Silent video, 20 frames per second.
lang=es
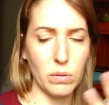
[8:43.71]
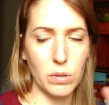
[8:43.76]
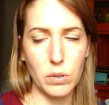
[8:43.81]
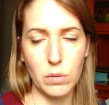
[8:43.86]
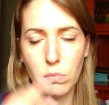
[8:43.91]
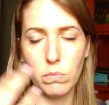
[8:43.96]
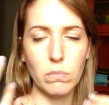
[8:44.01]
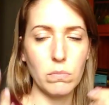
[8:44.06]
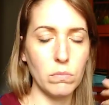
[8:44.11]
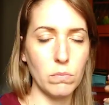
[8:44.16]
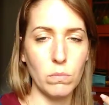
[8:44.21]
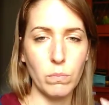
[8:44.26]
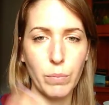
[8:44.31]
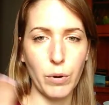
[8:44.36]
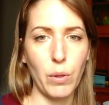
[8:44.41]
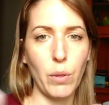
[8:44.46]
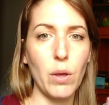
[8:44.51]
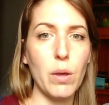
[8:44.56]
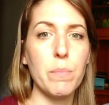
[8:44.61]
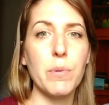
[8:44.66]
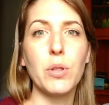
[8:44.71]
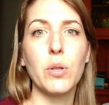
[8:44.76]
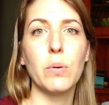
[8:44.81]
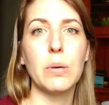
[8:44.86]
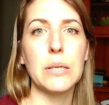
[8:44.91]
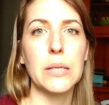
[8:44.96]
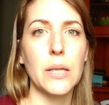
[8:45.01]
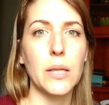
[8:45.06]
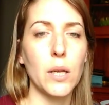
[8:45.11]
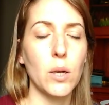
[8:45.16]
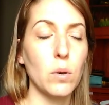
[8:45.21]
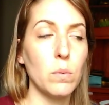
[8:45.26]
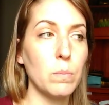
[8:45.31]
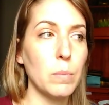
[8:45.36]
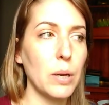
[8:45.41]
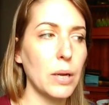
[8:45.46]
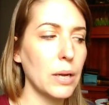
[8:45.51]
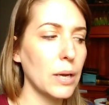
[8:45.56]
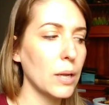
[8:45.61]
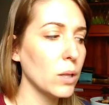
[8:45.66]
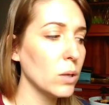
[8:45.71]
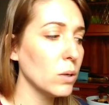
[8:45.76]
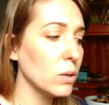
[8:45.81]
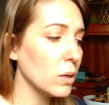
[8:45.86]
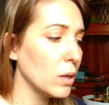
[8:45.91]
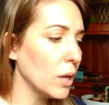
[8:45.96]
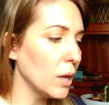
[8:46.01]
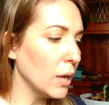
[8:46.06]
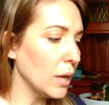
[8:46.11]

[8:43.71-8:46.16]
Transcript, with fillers: es un procedimiento bastante complicado.